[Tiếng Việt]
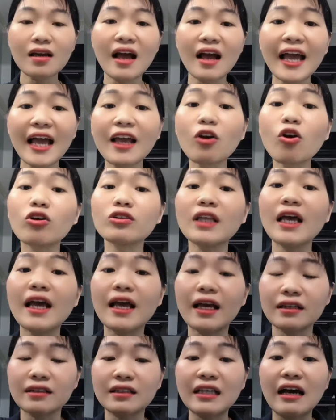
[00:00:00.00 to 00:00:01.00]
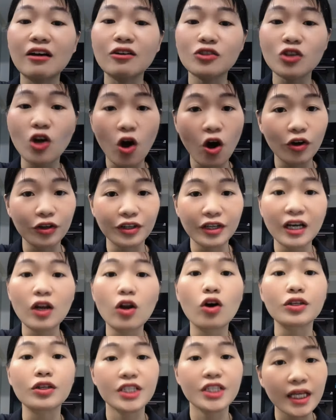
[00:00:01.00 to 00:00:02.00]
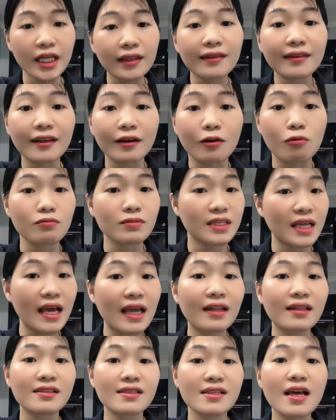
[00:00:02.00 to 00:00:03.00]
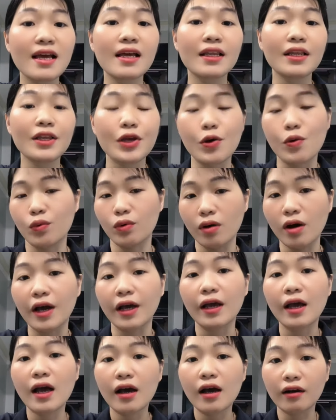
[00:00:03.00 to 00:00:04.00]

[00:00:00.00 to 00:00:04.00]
hãy có thể tặng cho họ những cái lọ chiết thì cũng dễ dễ nhiều người